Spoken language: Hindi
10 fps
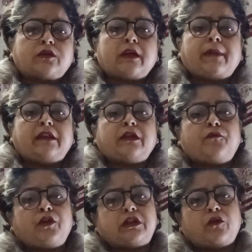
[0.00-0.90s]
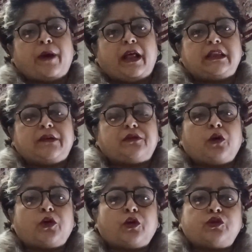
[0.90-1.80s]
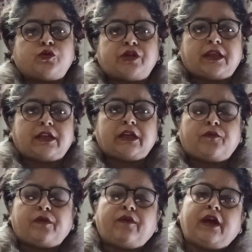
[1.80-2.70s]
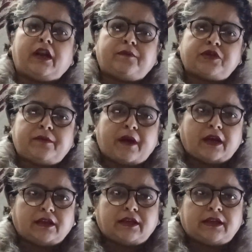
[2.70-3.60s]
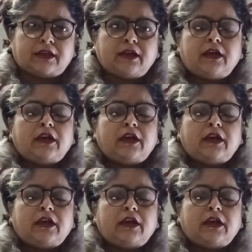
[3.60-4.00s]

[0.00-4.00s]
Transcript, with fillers: उसके बाद से फिर से वो बाल देवताओं की ओर झुक जाते थे और फिर वही करप्शन में आ जाते थे